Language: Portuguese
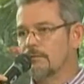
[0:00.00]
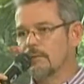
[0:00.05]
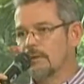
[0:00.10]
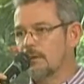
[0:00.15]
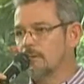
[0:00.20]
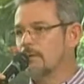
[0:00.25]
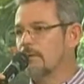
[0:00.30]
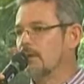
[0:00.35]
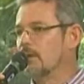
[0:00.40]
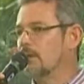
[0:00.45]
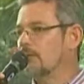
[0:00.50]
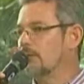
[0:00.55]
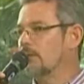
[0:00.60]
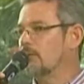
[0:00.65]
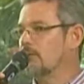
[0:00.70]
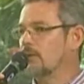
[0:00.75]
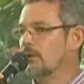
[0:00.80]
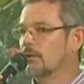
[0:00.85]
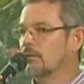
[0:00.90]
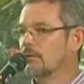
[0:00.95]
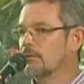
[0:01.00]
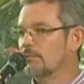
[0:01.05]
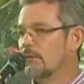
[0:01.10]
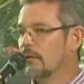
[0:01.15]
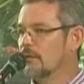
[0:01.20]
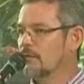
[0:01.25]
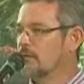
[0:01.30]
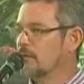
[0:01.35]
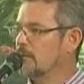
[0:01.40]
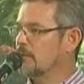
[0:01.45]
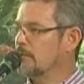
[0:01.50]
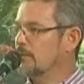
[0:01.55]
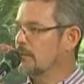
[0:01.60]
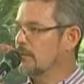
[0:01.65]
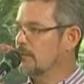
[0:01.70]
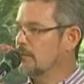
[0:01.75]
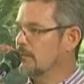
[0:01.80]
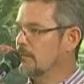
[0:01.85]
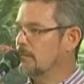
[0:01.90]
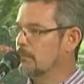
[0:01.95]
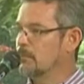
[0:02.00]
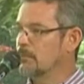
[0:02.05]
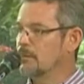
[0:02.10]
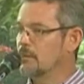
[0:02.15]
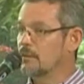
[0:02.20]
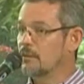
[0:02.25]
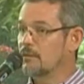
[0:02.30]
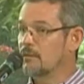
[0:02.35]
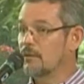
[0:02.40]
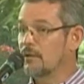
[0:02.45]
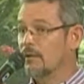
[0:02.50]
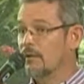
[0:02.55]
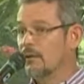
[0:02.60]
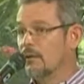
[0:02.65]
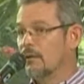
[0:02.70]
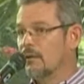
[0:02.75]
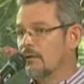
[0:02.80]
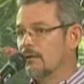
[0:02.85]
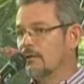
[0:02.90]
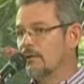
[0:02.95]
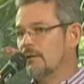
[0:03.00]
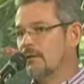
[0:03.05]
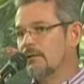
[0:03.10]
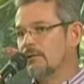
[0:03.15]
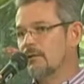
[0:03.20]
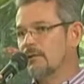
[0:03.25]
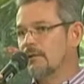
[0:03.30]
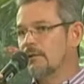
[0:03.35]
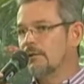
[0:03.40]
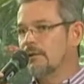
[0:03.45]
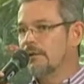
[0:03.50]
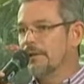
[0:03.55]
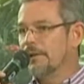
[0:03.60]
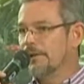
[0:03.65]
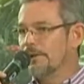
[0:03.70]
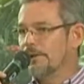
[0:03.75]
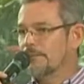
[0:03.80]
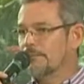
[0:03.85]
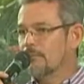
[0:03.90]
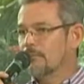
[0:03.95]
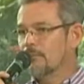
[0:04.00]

também, chegando diversas empresas importantes, e se tem ideia,